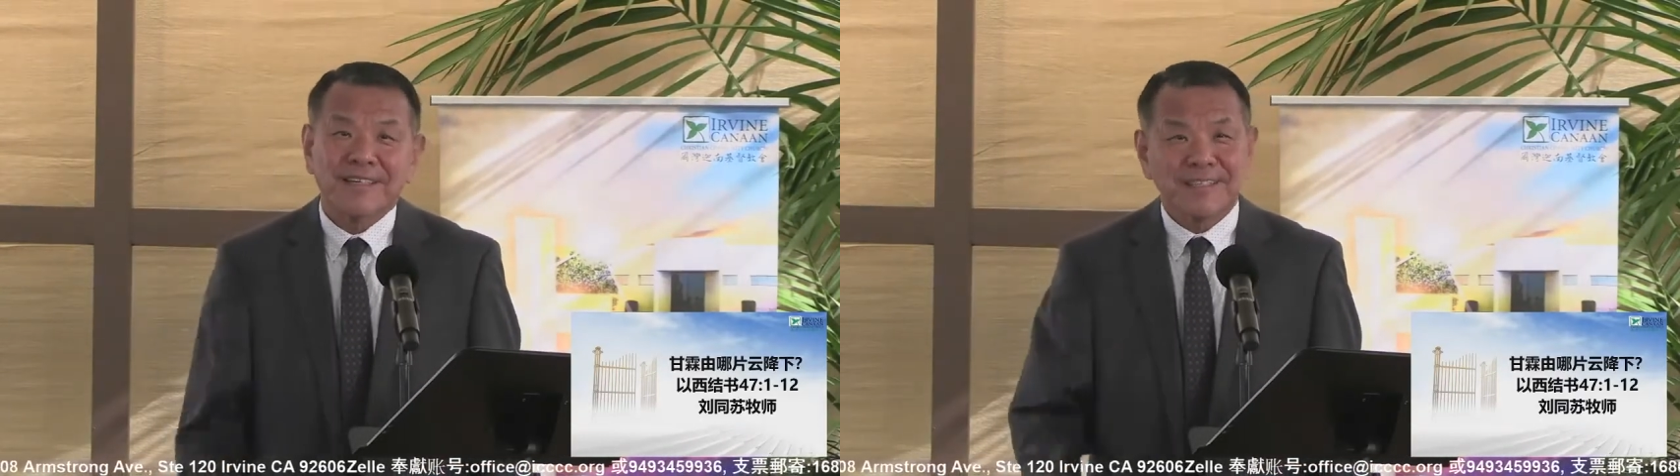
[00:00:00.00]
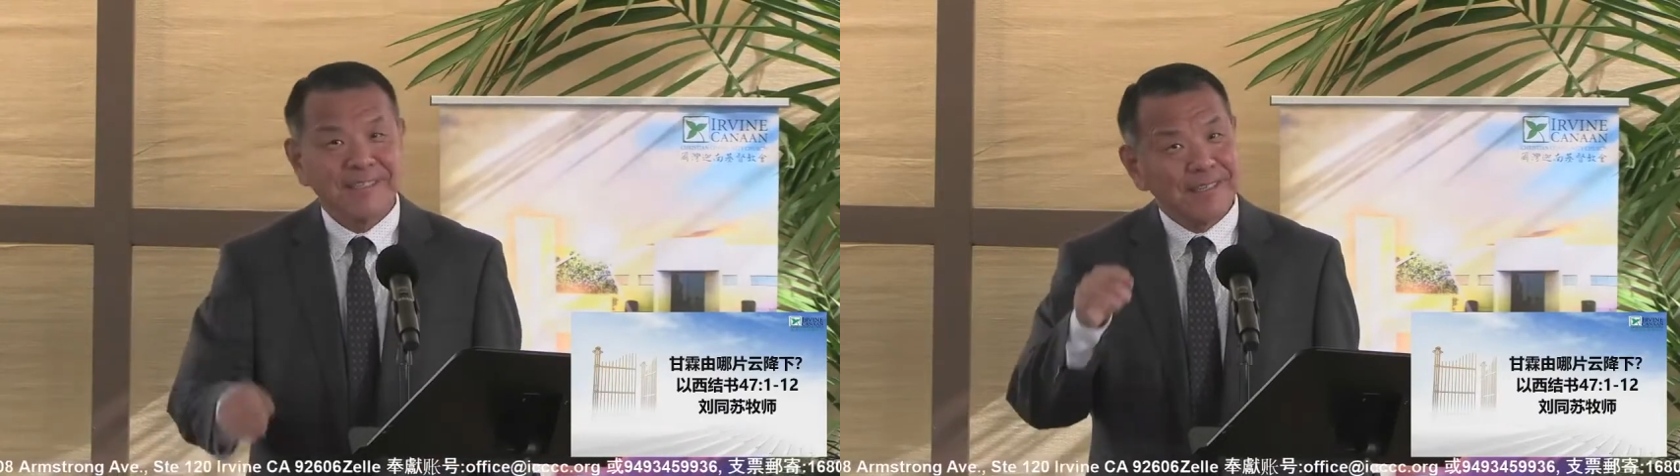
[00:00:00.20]

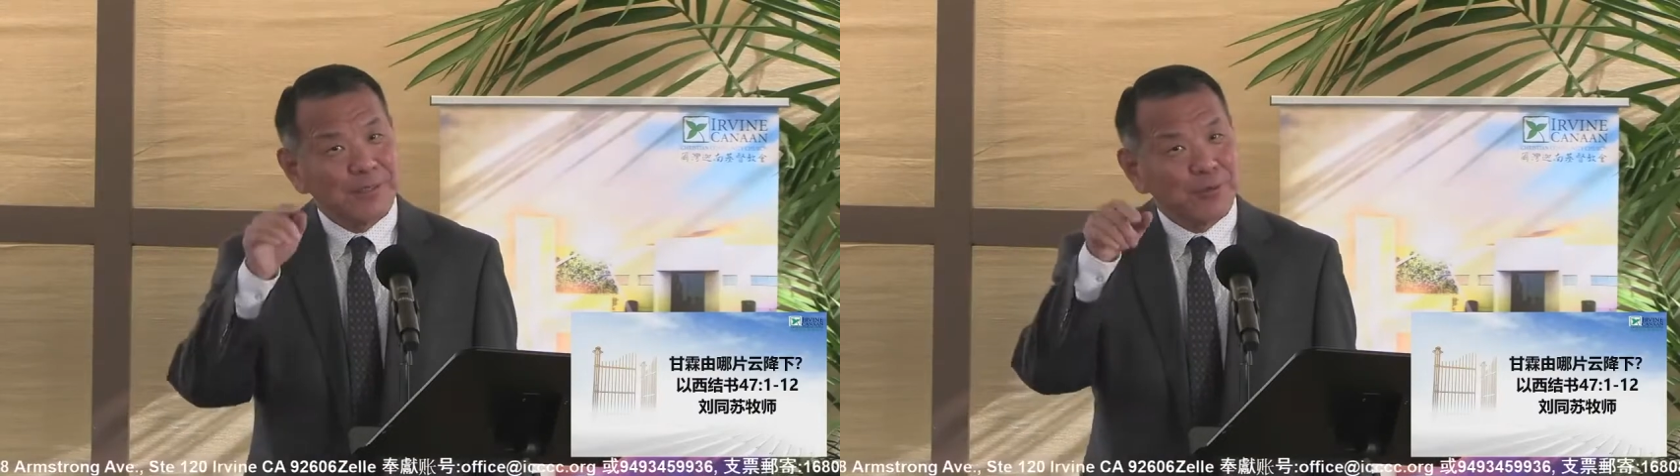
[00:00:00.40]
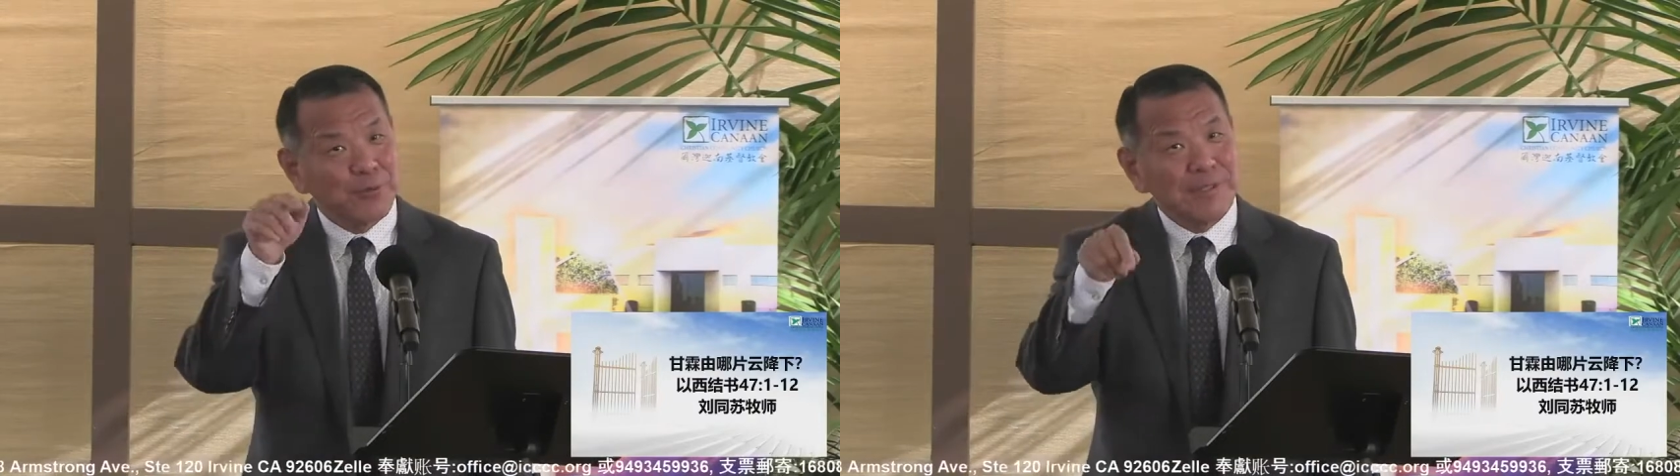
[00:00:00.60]
是借着
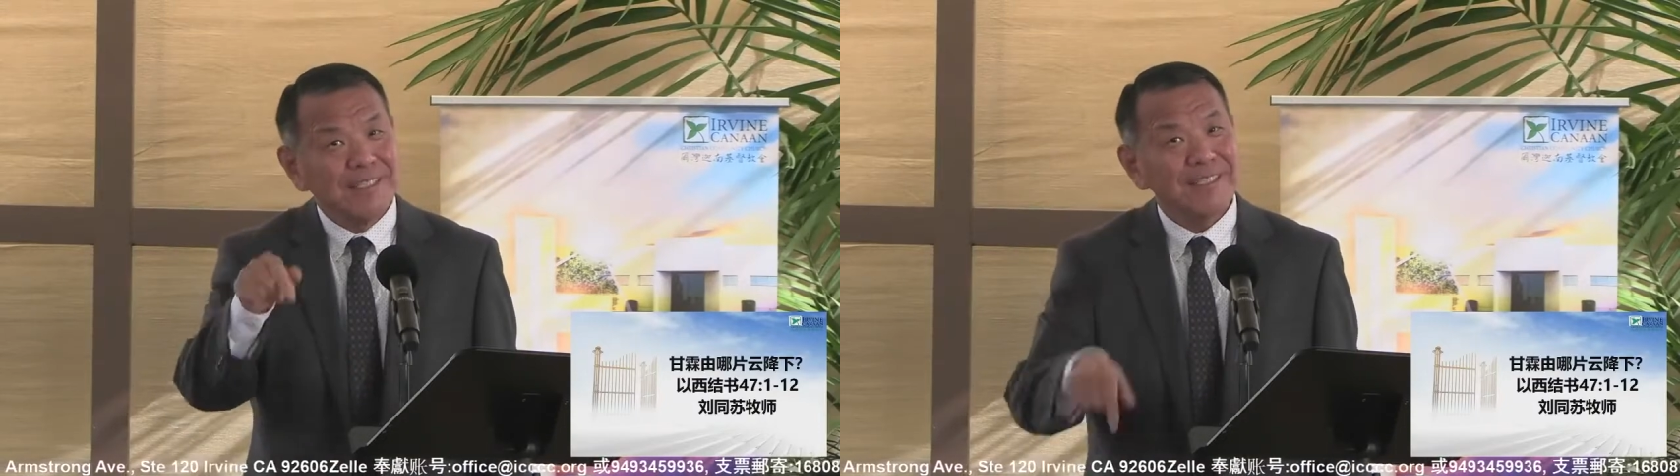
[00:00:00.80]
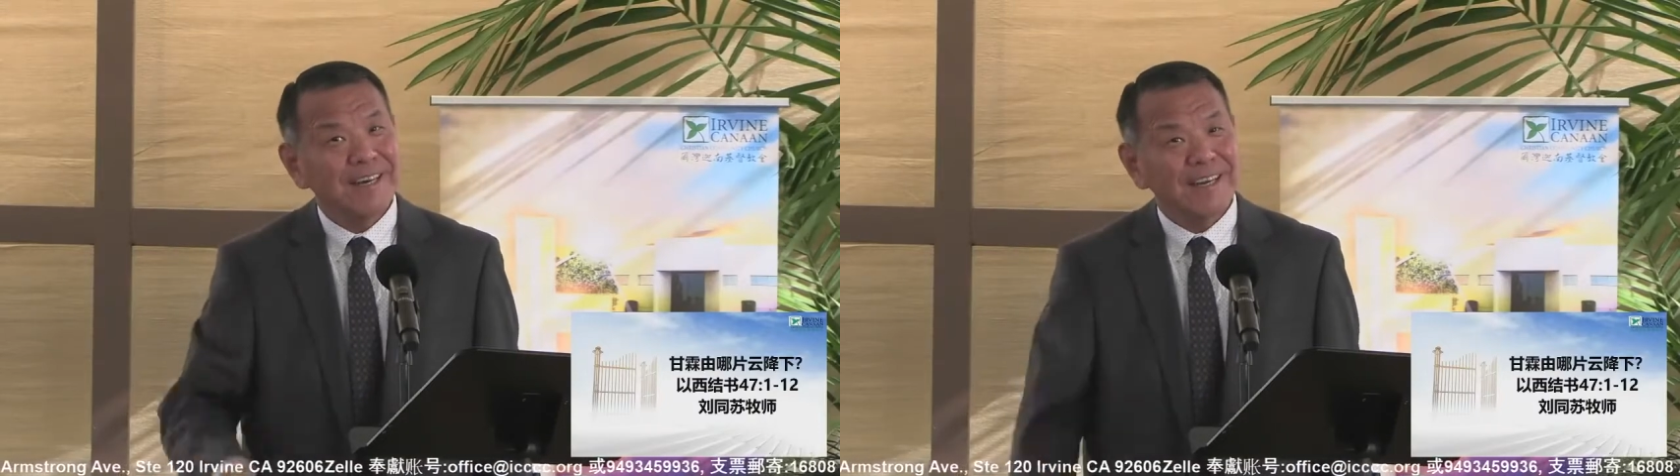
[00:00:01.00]

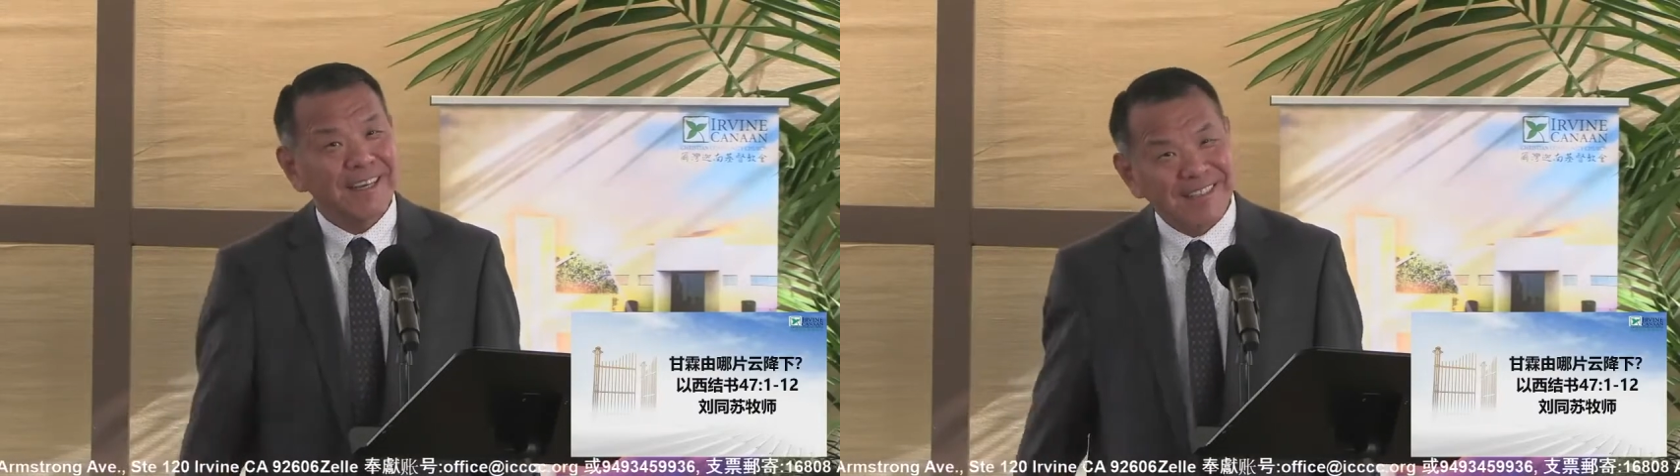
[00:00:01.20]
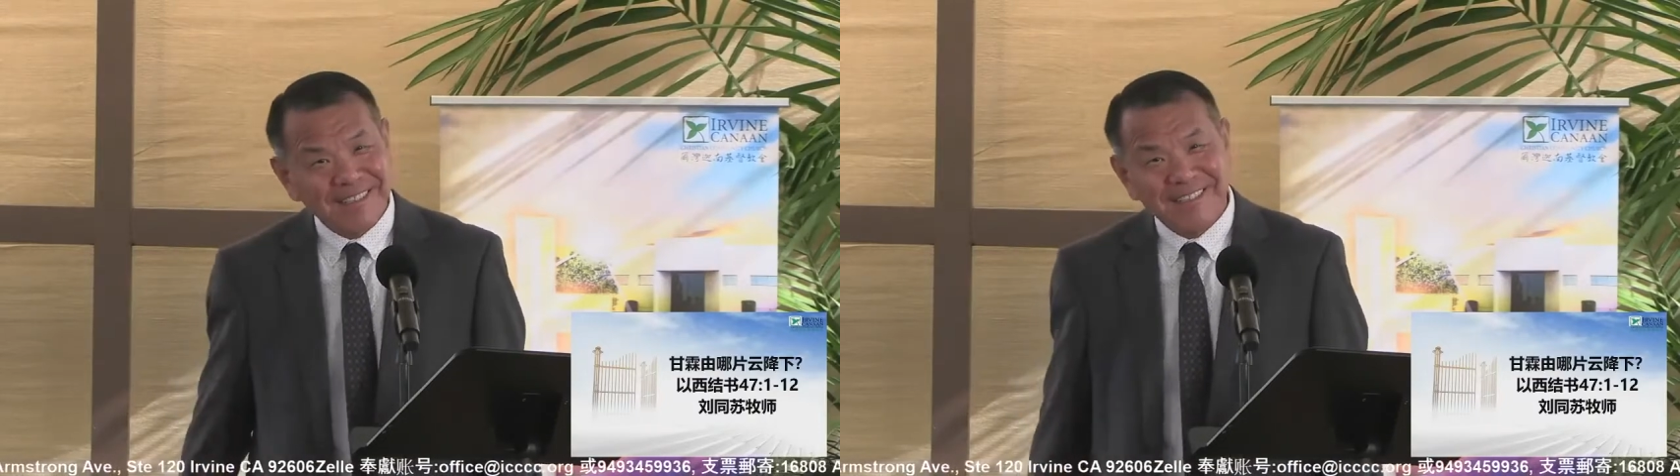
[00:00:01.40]
云下来的。